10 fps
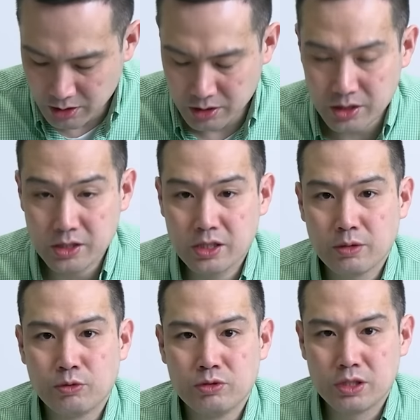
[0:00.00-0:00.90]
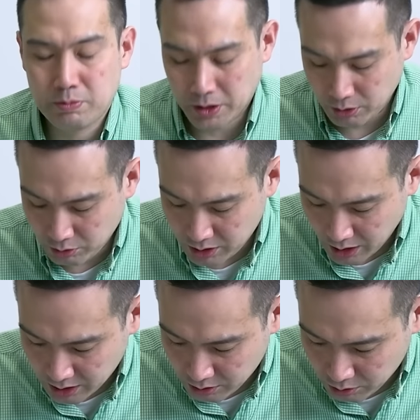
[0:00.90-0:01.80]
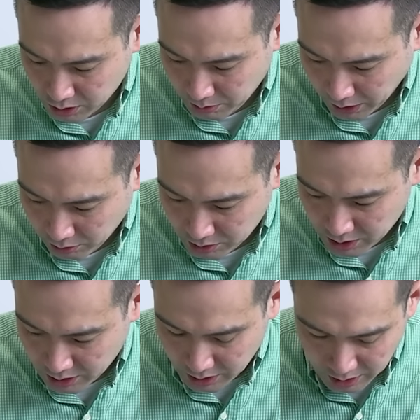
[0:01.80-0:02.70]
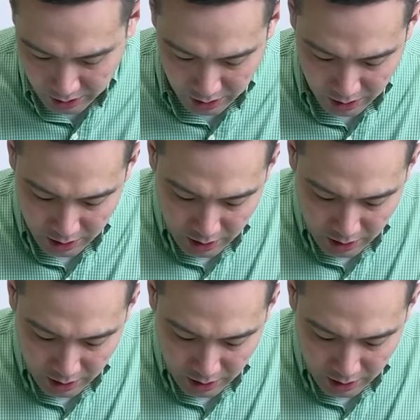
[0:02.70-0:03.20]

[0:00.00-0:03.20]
시스템 온칩 반도체 SOC 반도체 크기가